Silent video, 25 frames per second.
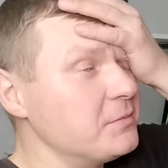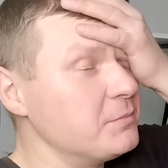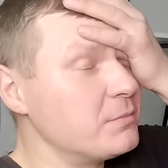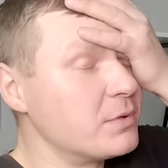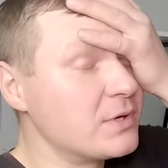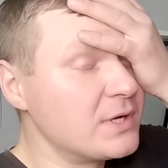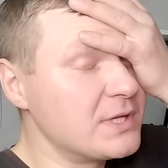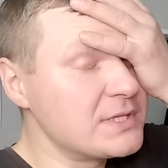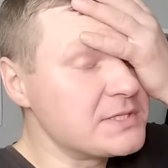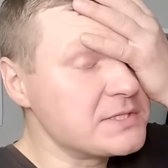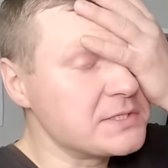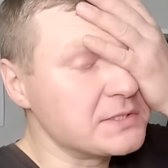
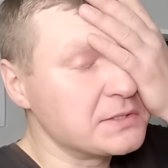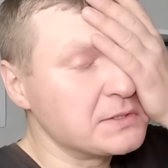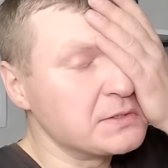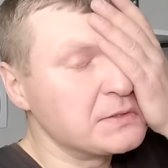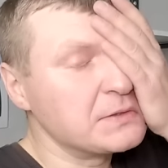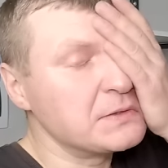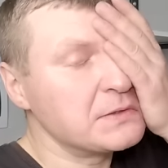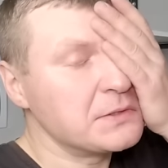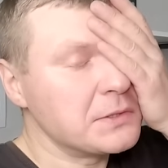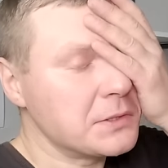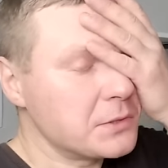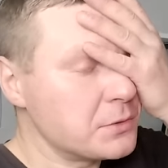Братцы,
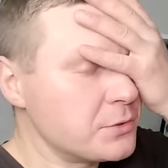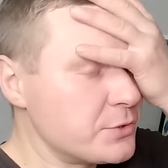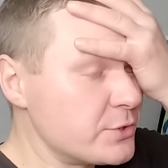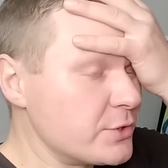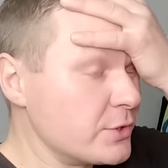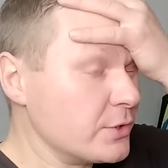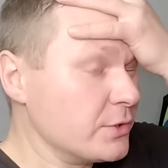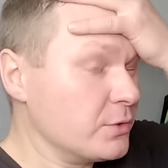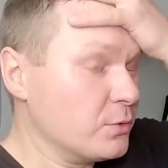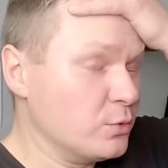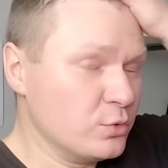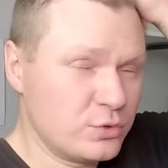
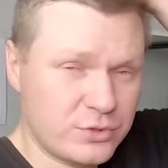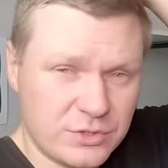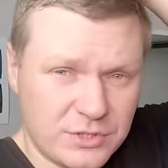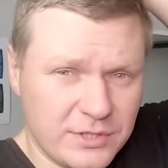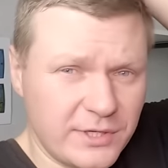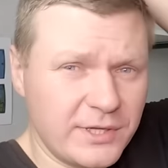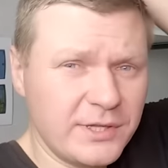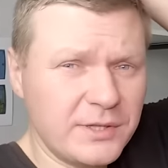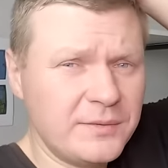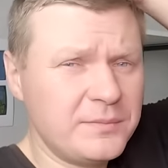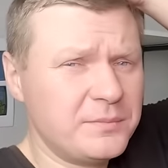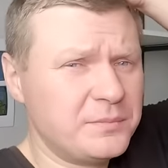короче,
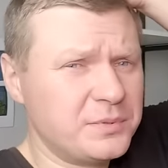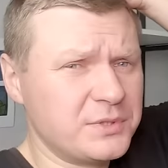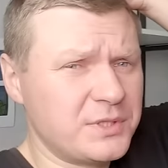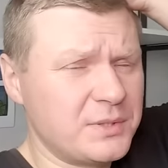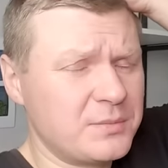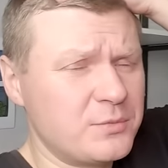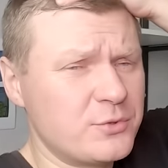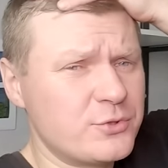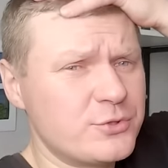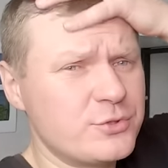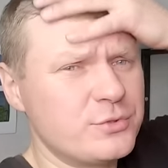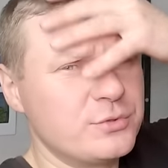устал,
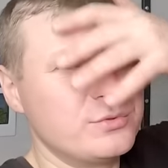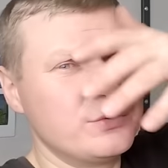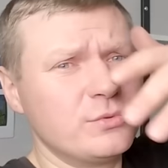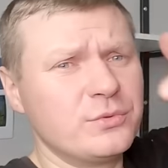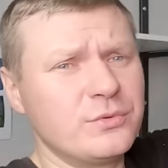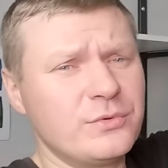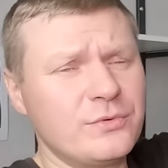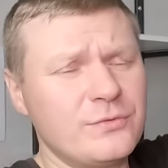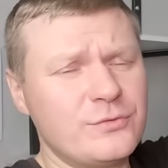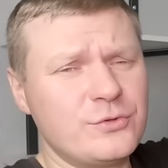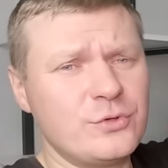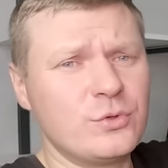потому
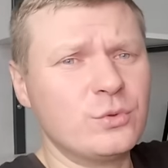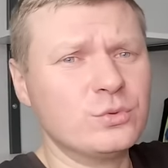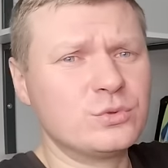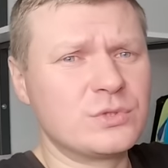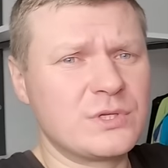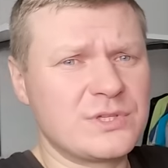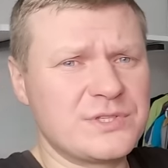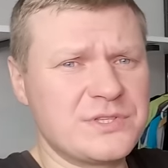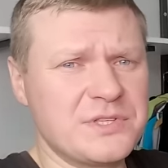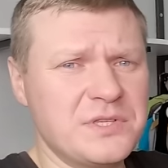что все утро